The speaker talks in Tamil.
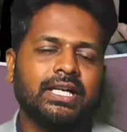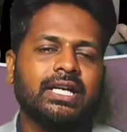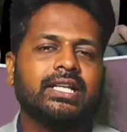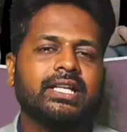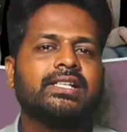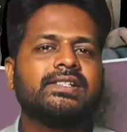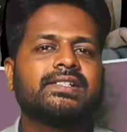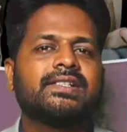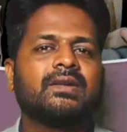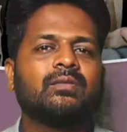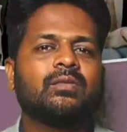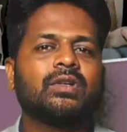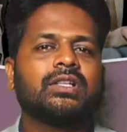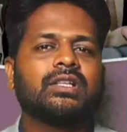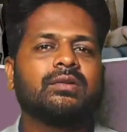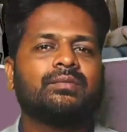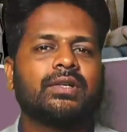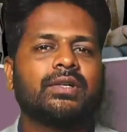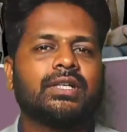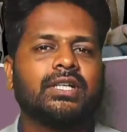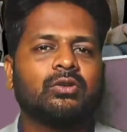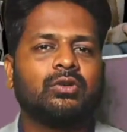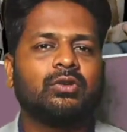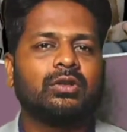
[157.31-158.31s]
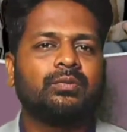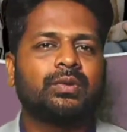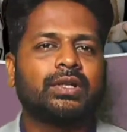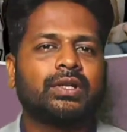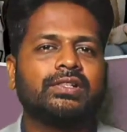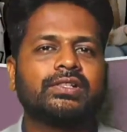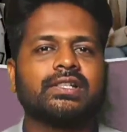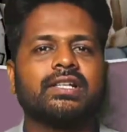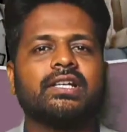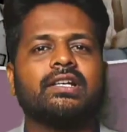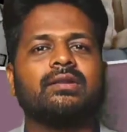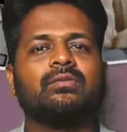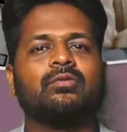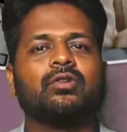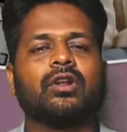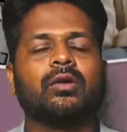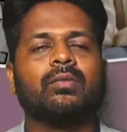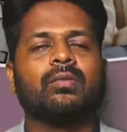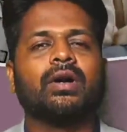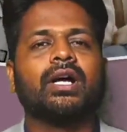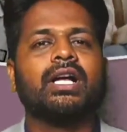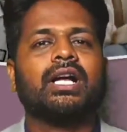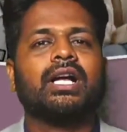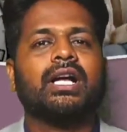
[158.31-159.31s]
எது சம்மந்தப்பட்ட ஒரு பிரச்சனையின்
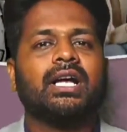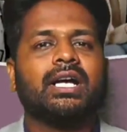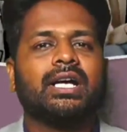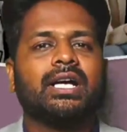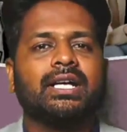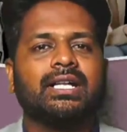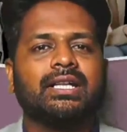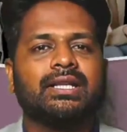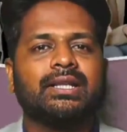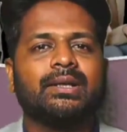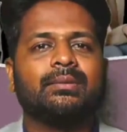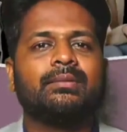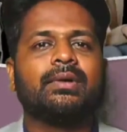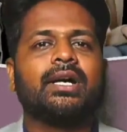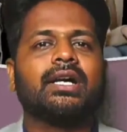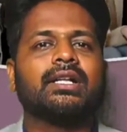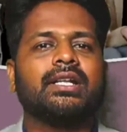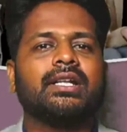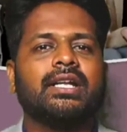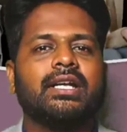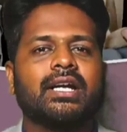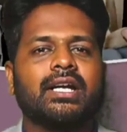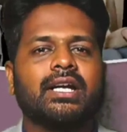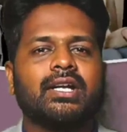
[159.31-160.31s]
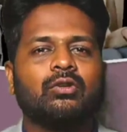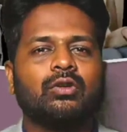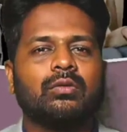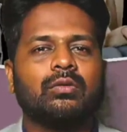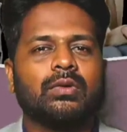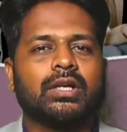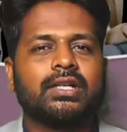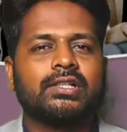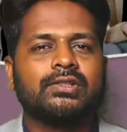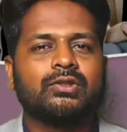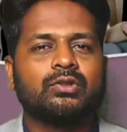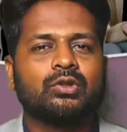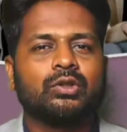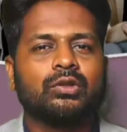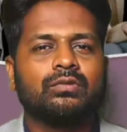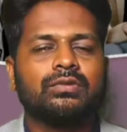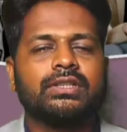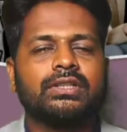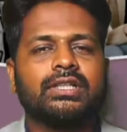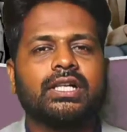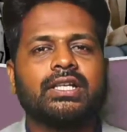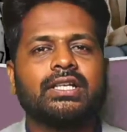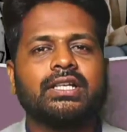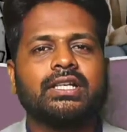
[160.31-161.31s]
மூலமாக இந்த மாதிரியான ஒரு
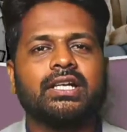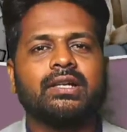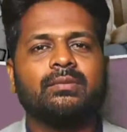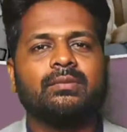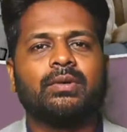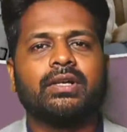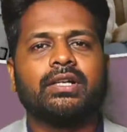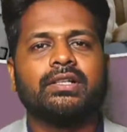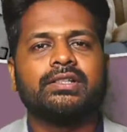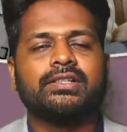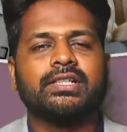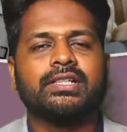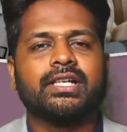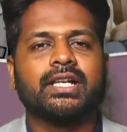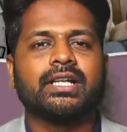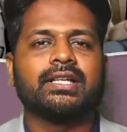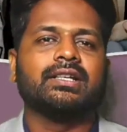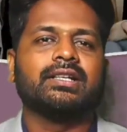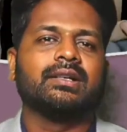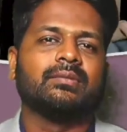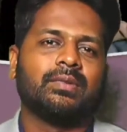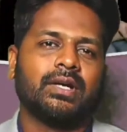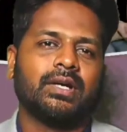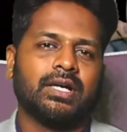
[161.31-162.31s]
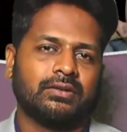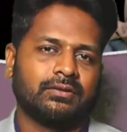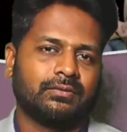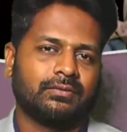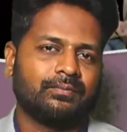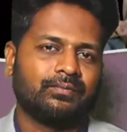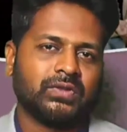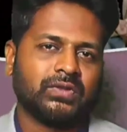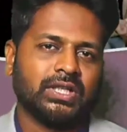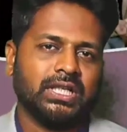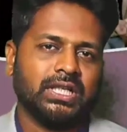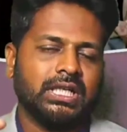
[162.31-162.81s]
மனசோர்வுங்கிறது ஏற்பட்டுச்சுங்கிறது பார்க்கணும்